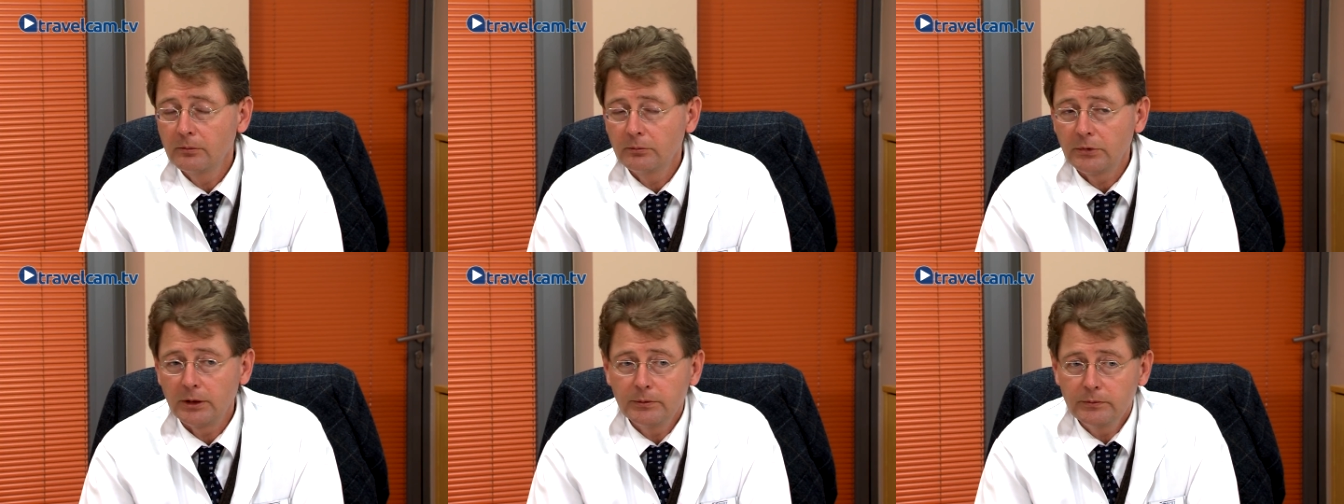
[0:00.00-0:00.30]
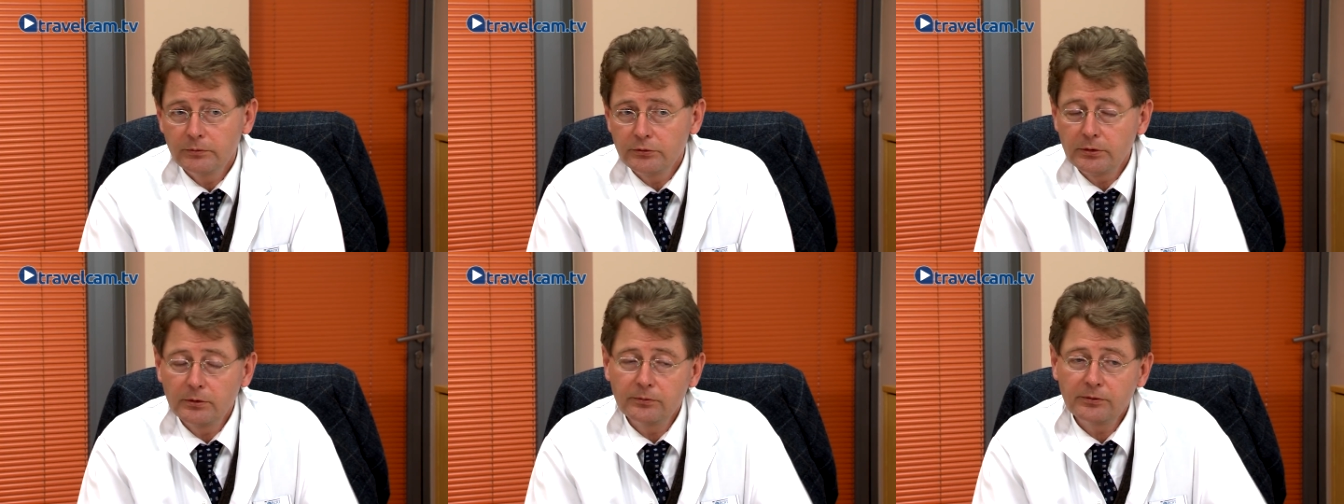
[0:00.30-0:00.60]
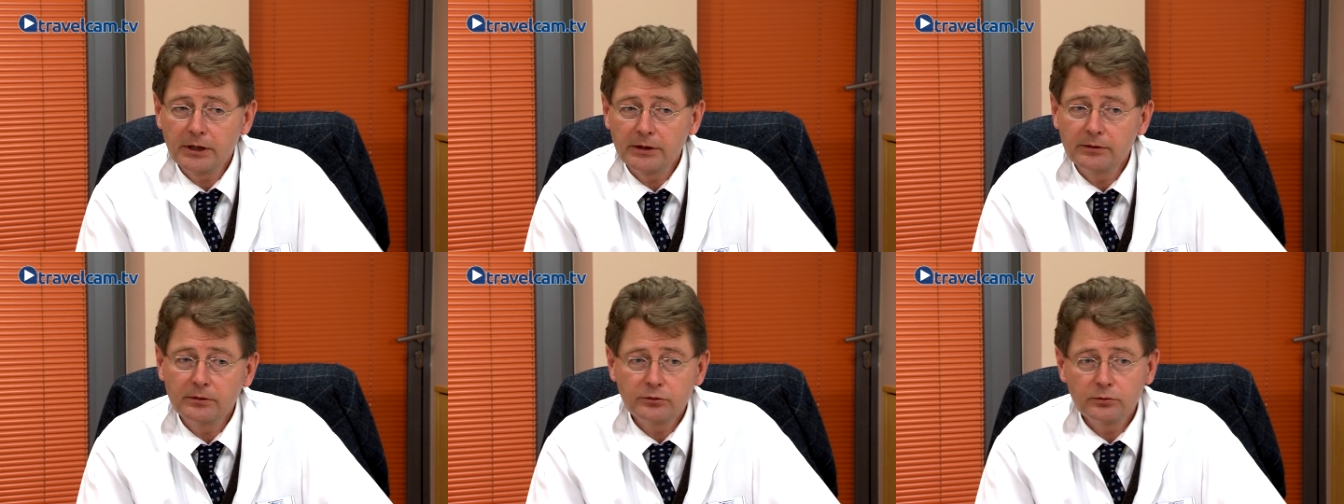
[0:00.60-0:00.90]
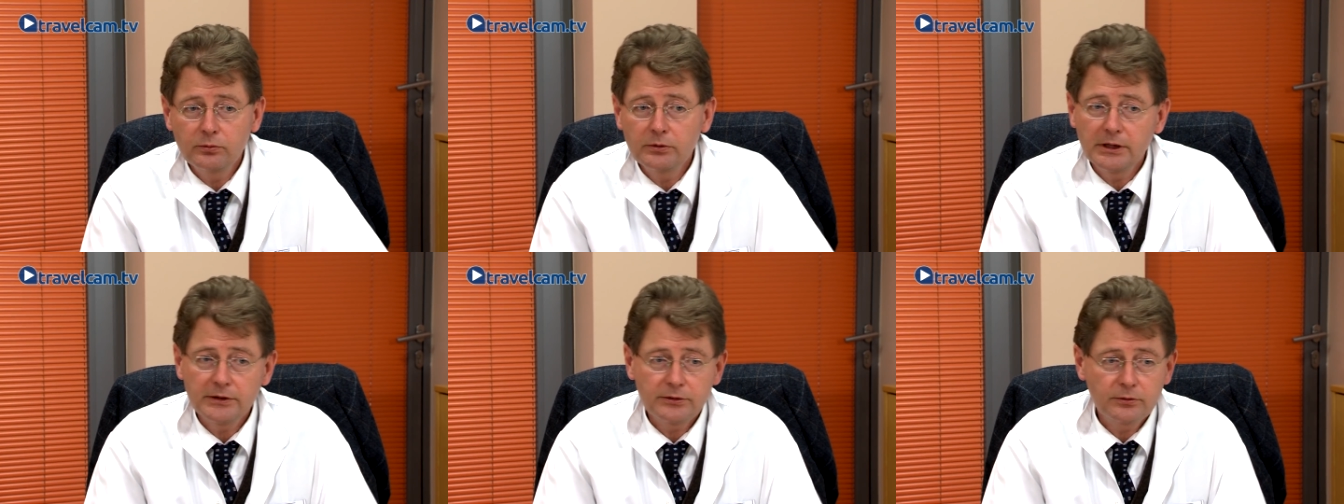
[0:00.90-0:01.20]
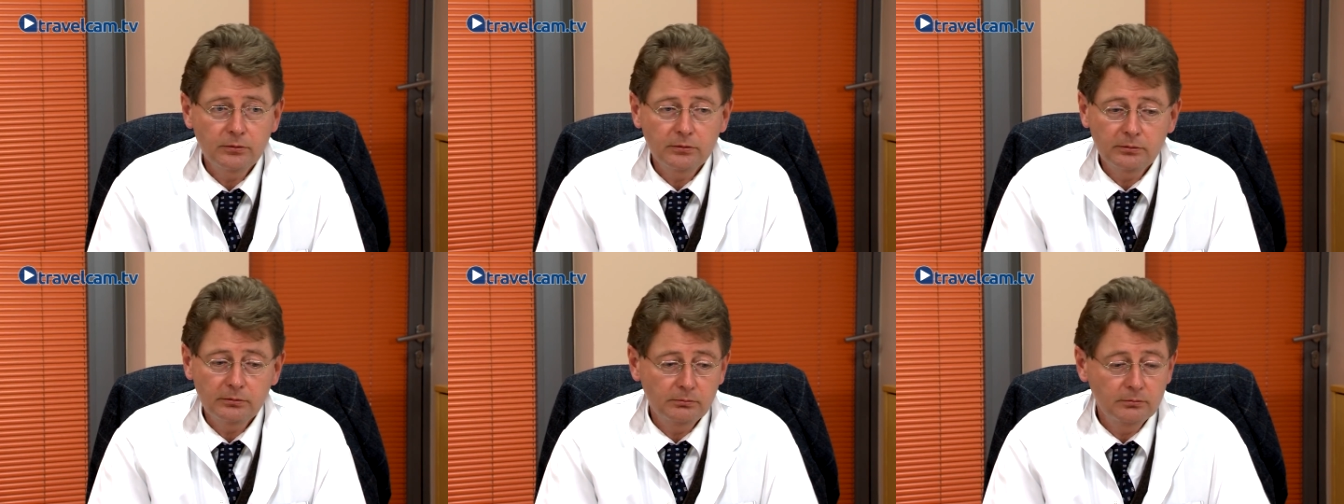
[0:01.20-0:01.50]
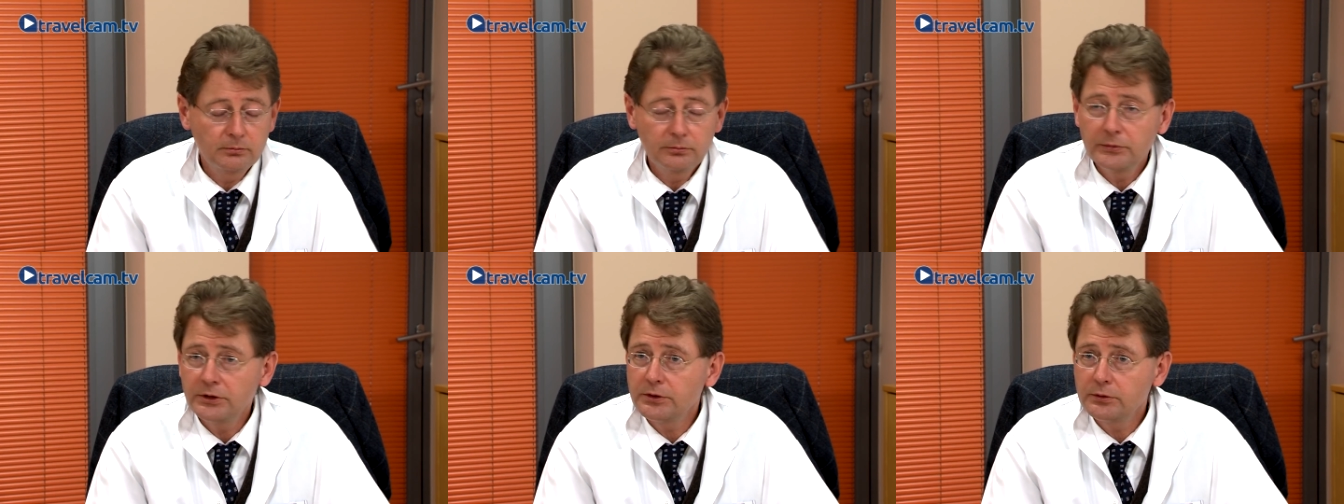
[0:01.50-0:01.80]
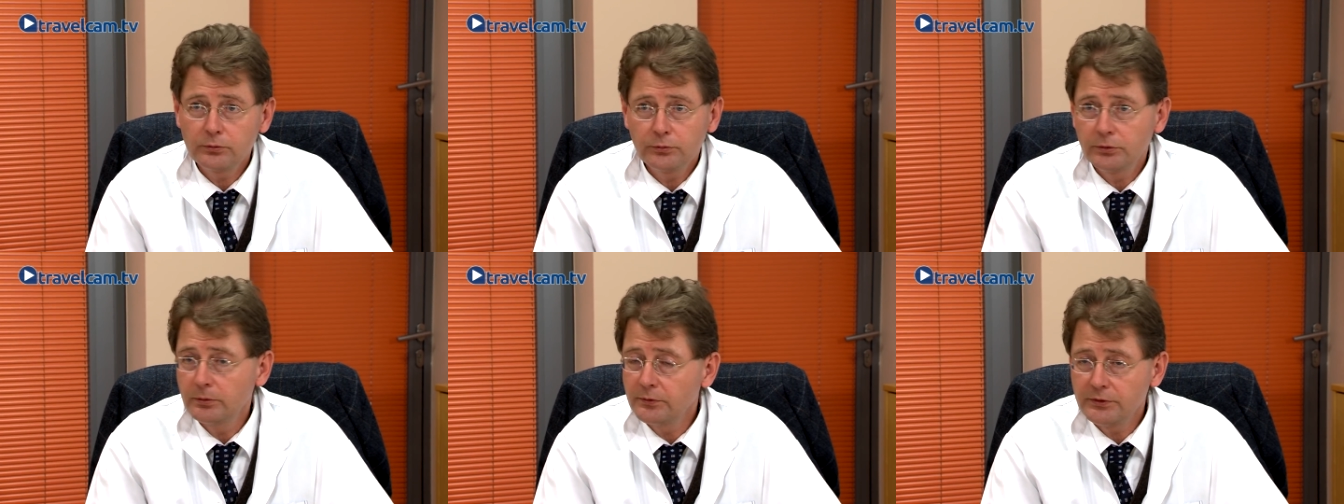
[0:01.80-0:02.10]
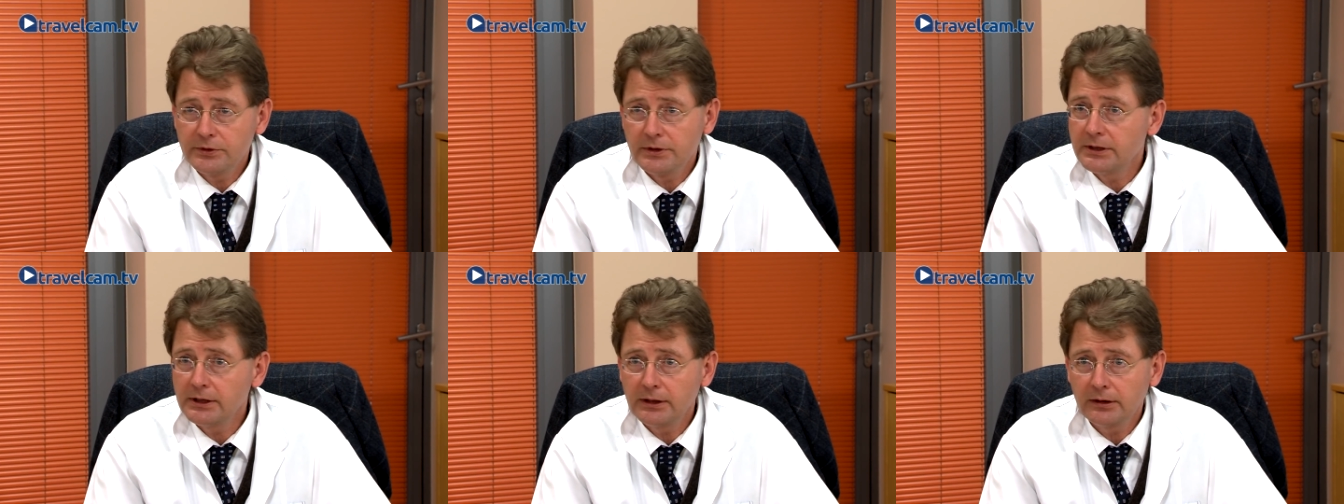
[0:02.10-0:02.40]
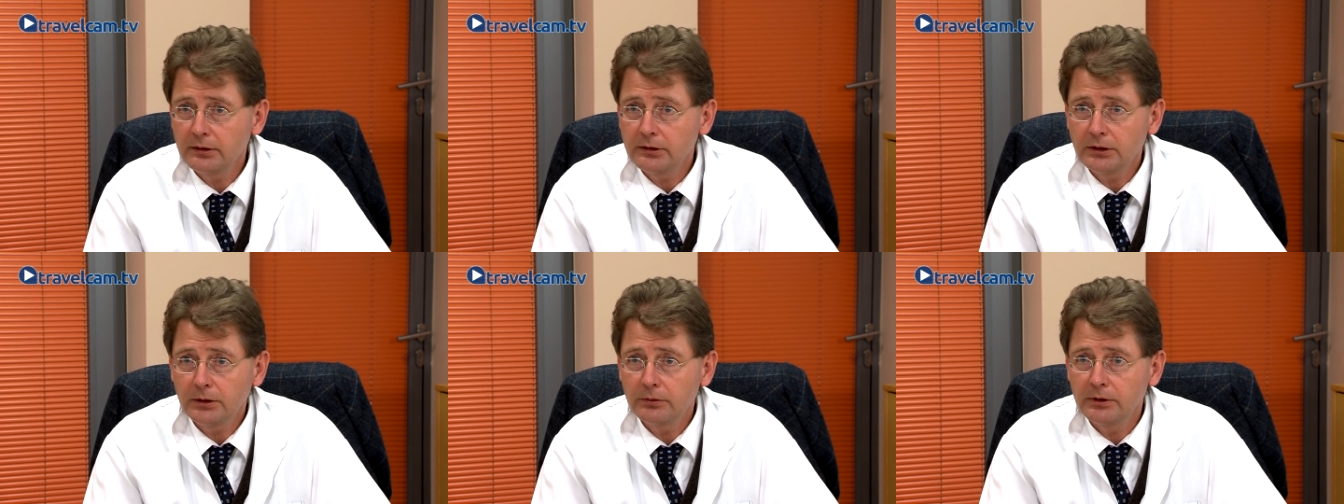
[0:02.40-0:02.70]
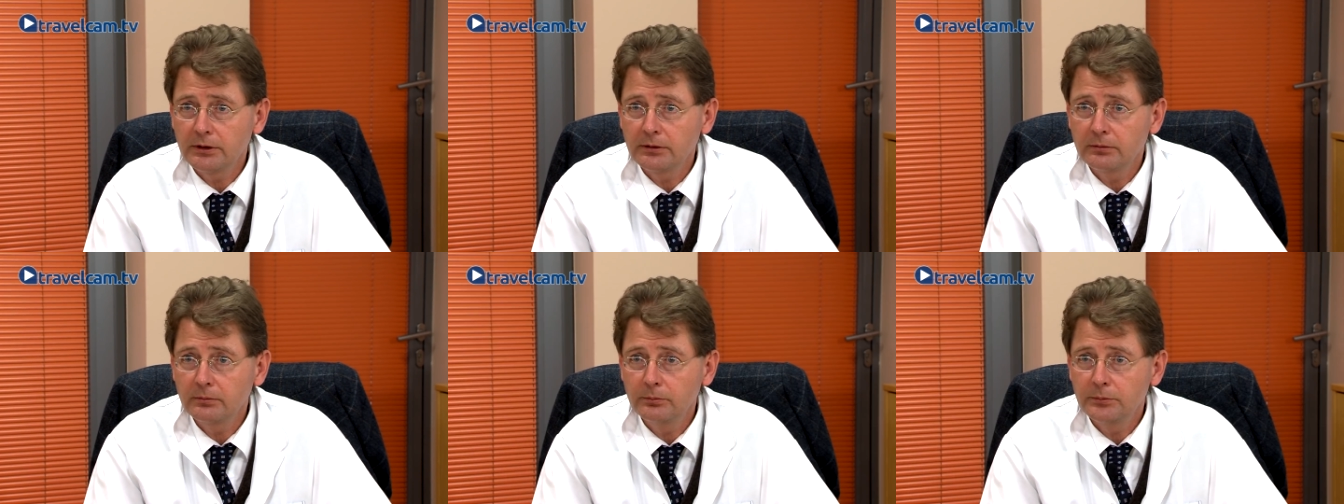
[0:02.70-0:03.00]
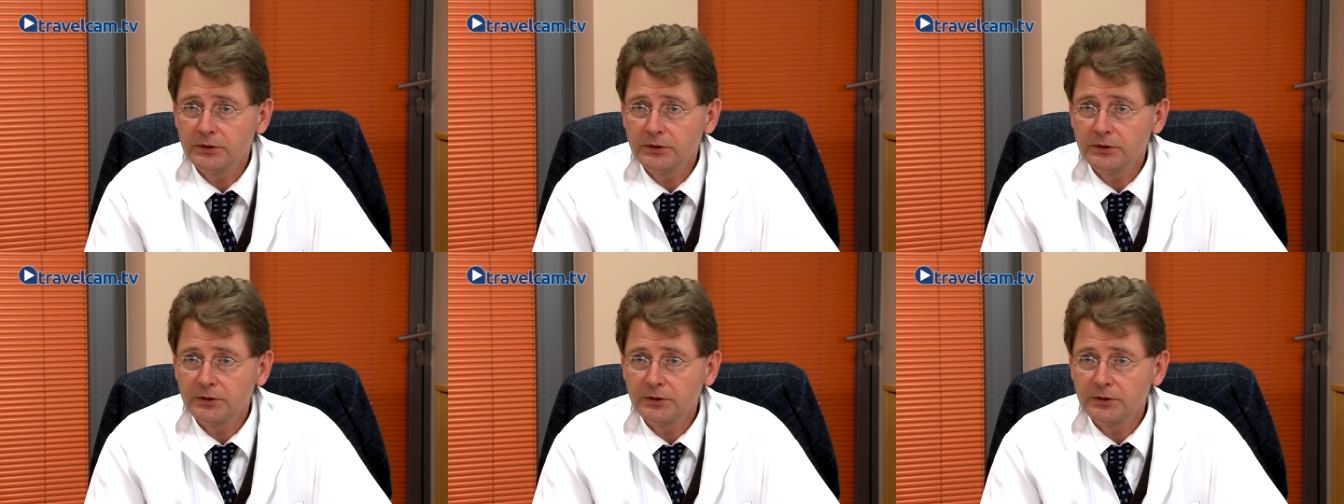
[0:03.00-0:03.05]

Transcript: Beim Impfstoff kann eine Zulassung bis zu 15 Jahre dauern,